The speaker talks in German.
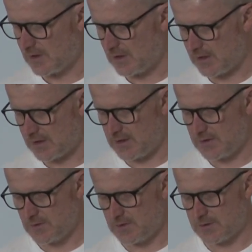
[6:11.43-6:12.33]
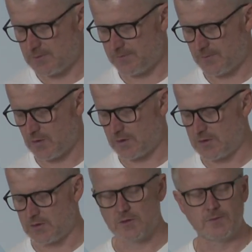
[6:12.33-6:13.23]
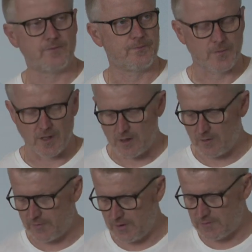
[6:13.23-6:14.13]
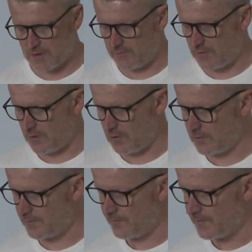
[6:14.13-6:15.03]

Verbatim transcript: Ja, Jesus, Gottes Sohn, auf ihn sollen wir hören.